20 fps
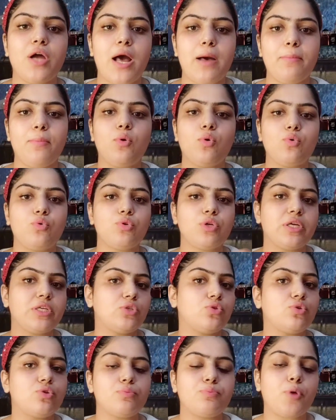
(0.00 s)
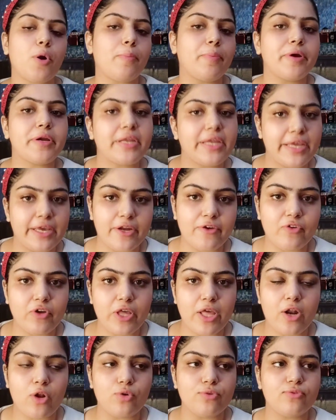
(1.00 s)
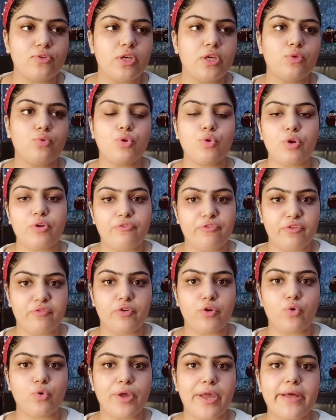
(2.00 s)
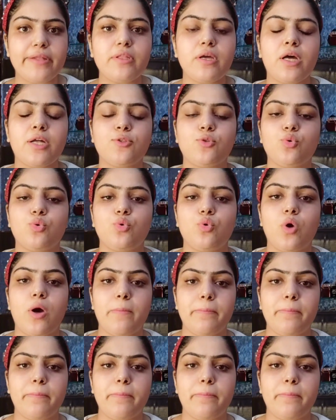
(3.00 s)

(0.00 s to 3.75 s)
हम लोग उनकी जो प्रॉपर केयर वगैरह होती है क्योंकि उन्हें फ़ीवर हो गया था तो